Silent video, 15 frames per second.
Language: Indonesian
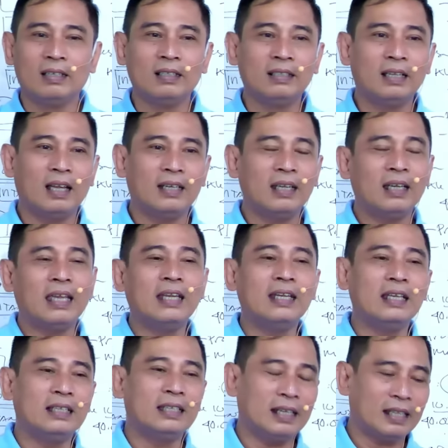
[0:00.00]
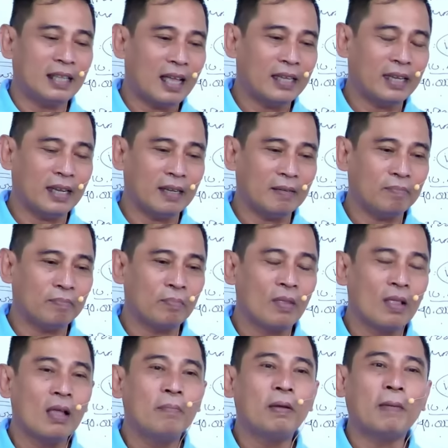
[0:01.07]
Jadi gini ceritanya.
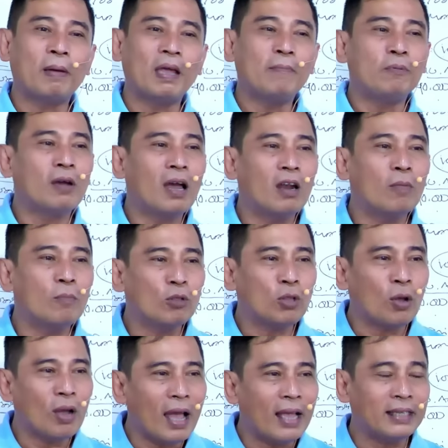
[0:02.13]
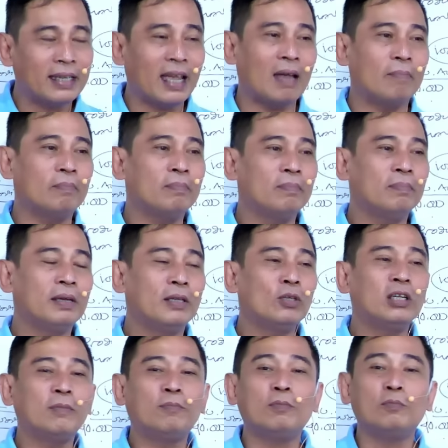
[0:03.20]
Bapak Ibu kalau motong ayam
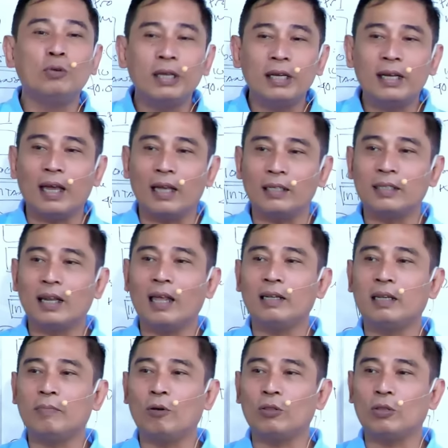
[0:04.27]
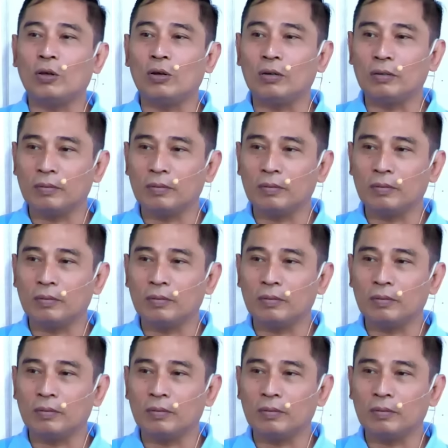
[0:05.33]
itu dibumbuin ndak setelah dipotong?